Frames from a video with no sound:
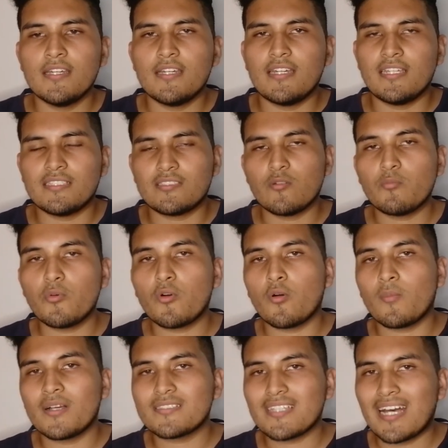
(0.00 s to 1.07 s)
está un poco
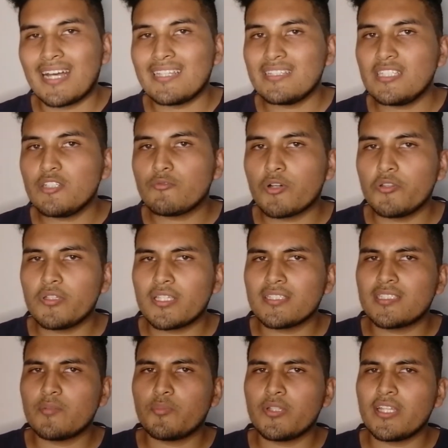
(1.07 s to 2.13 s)
más anticuado y que
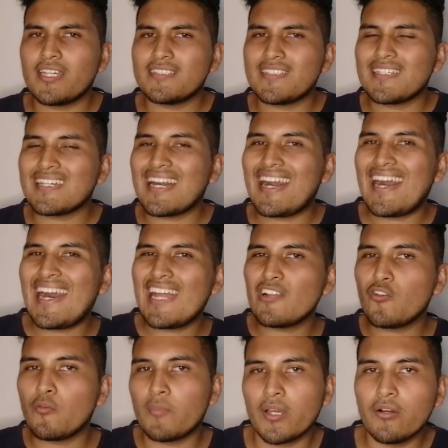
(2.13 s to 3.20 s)
este puede que tenga
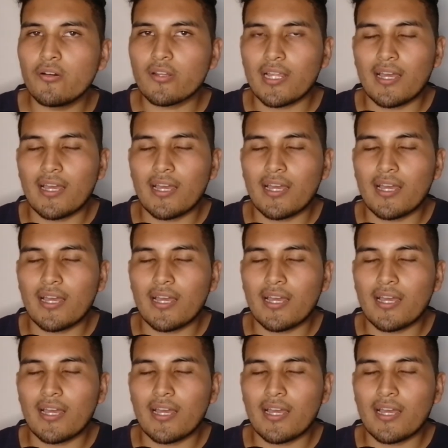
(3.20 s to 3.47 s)
algo mejor.